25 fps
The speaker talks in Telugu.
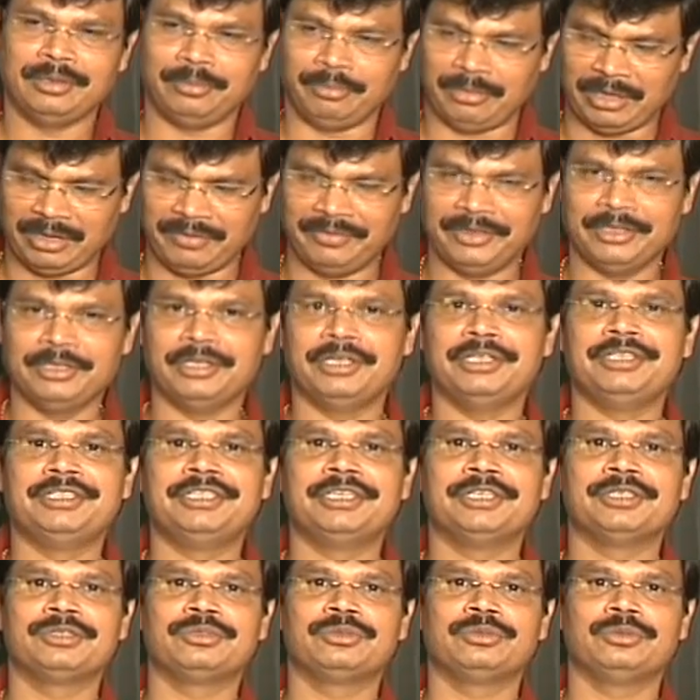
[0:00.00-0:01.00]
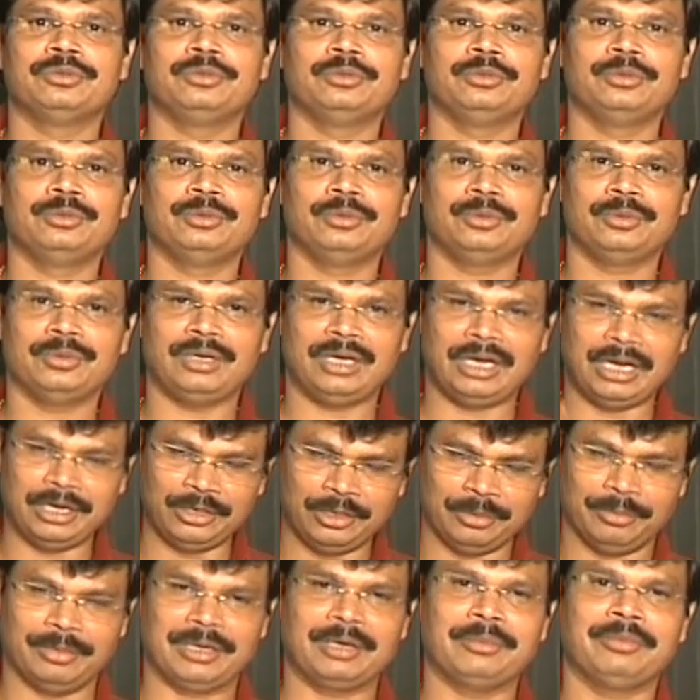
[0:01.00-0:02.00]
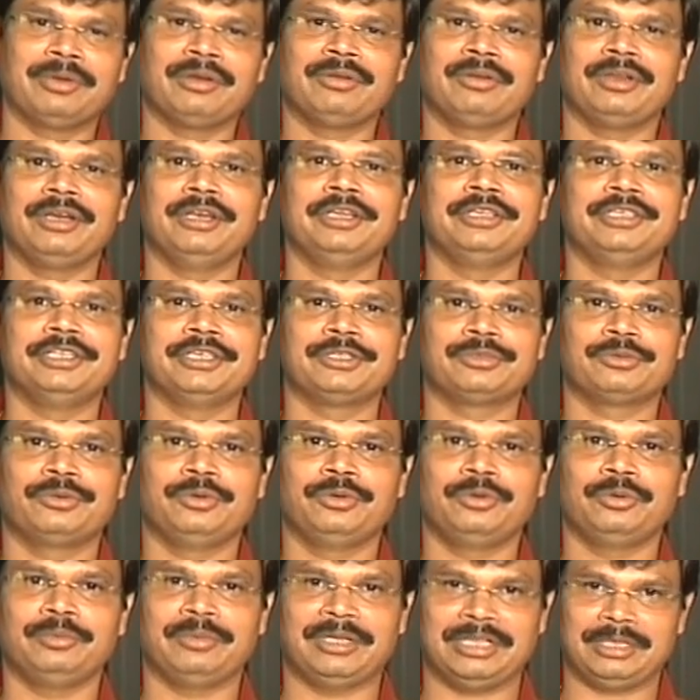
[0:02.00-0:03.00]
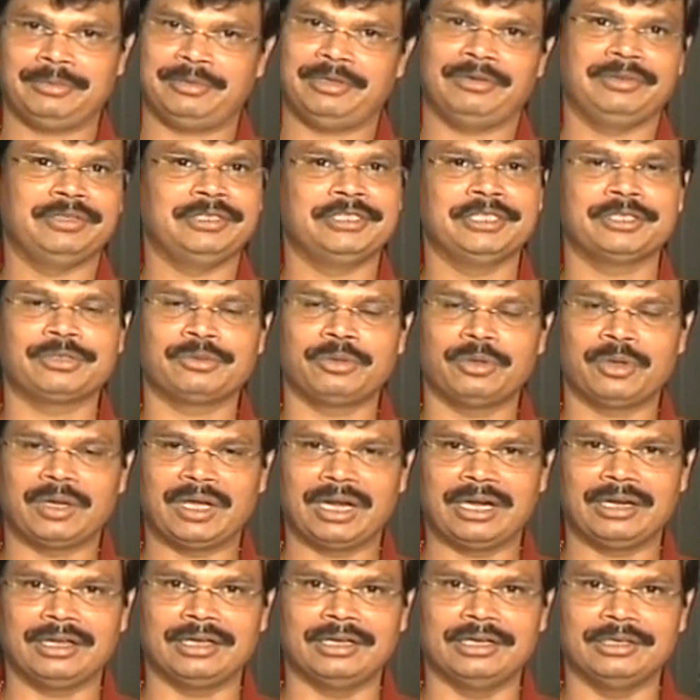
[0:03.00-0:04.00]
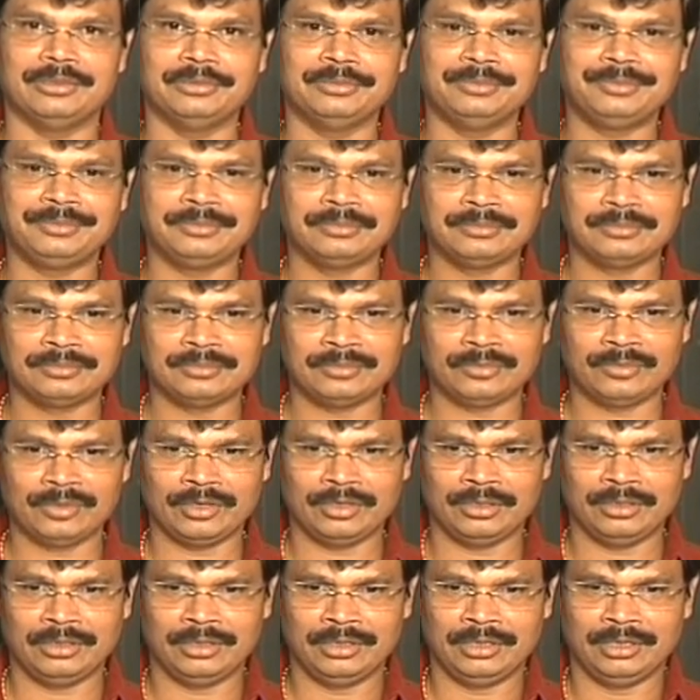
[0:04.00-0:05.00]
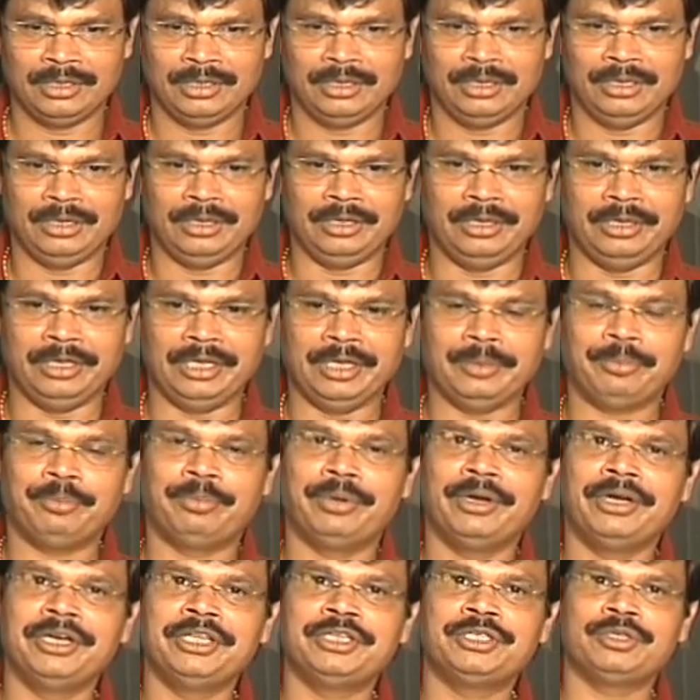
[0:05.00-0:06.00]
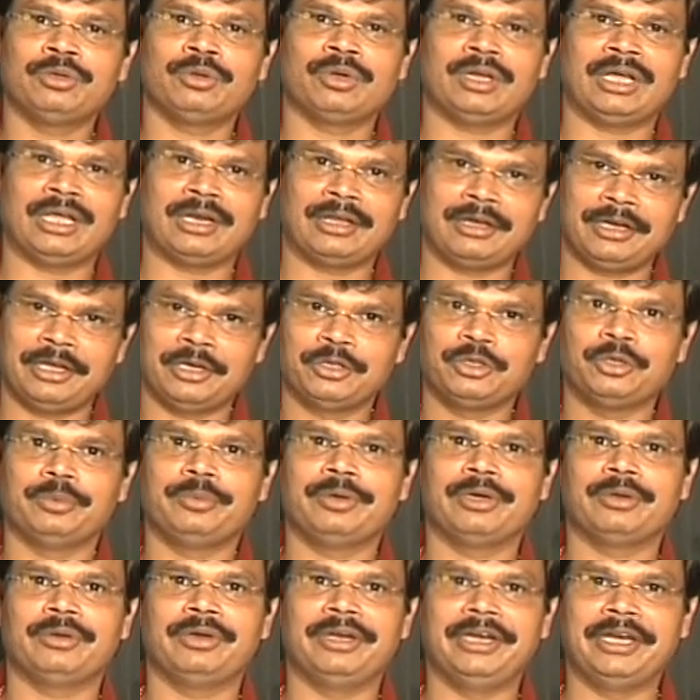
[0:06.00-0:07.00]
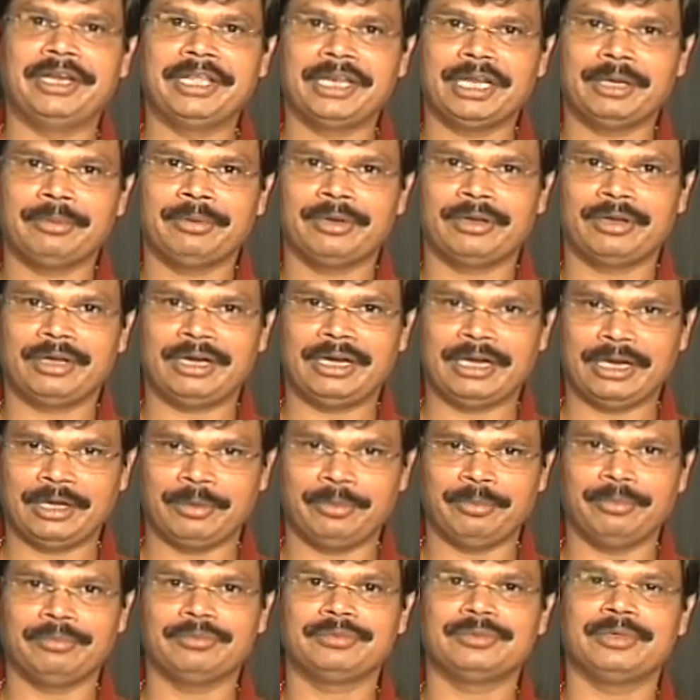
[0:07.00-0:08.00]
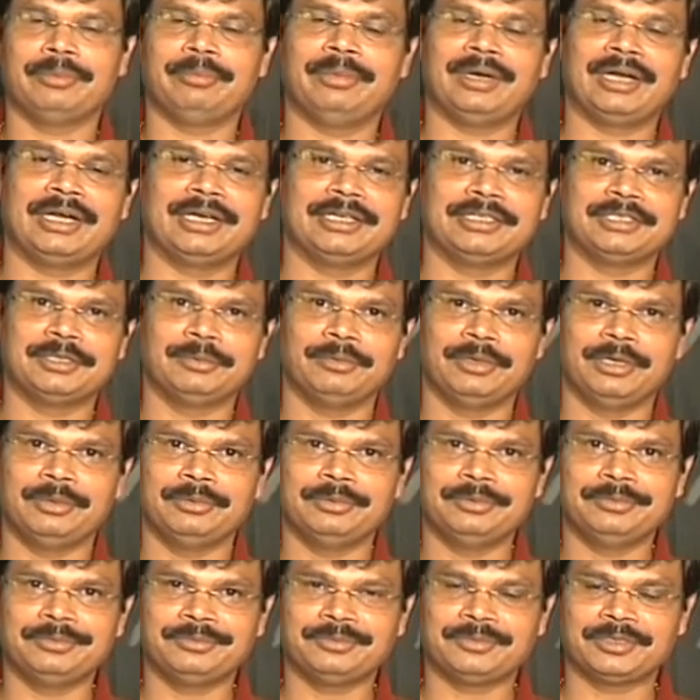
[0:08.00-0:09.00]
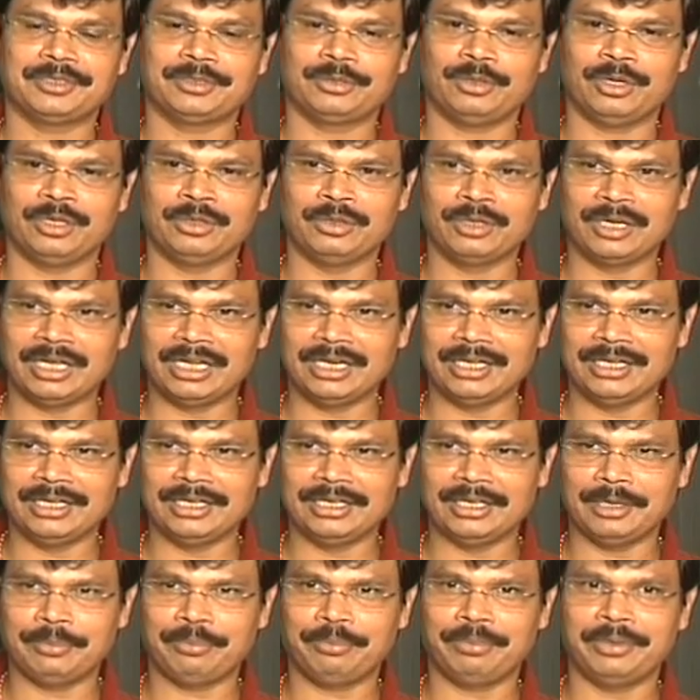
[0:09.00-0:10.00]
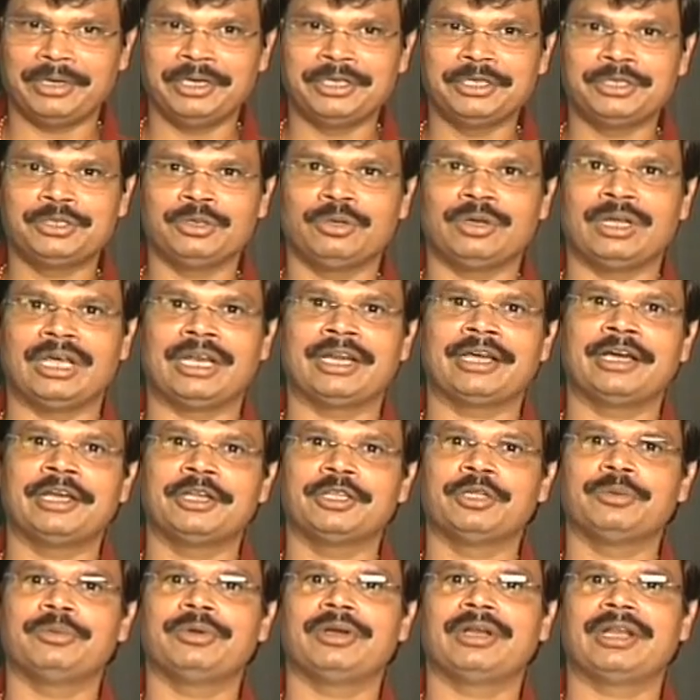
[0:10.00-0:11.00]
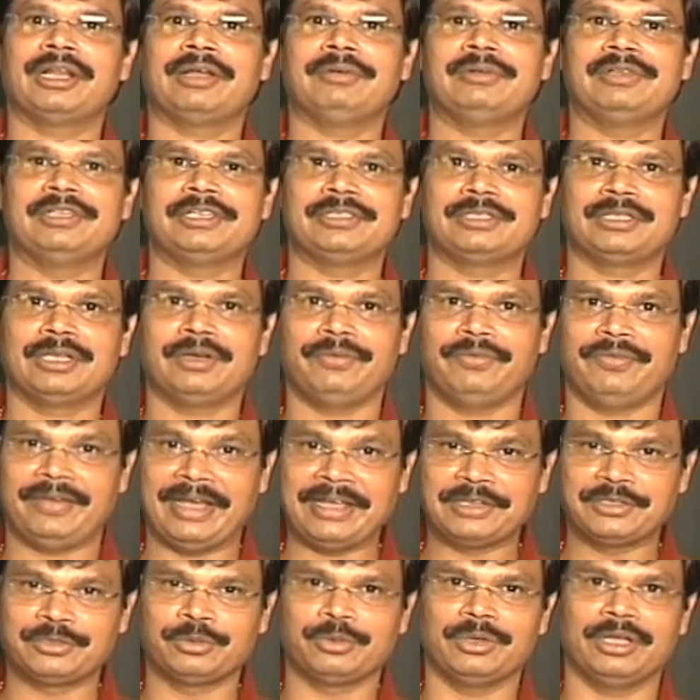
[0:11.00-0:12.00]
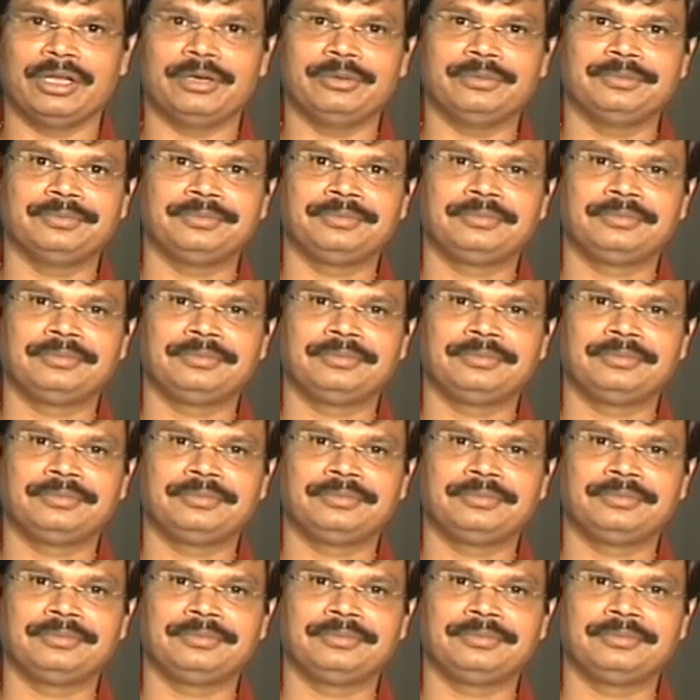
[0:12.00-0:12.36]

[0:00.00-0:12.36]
మనం ఏదో ఇది చేస్తూ ఆడియో మనం మనం రిలీజ్ చేసుకుంటూ మనం మనం ఇది చేసుకోవడం కరెక్ట్ కాదు ఎప్పటి నుంచో నాన్నగారితో పాటు ఎన్టీ రామారావు గారు నాకు బాగా ఇష్టం బాబు సో అందుకని ఎప్పటి నుంచో నాన్నగారితో పాటు ట్రావెల్ చేస్తున్న ఫ్యాన్స్ ఉన్నారు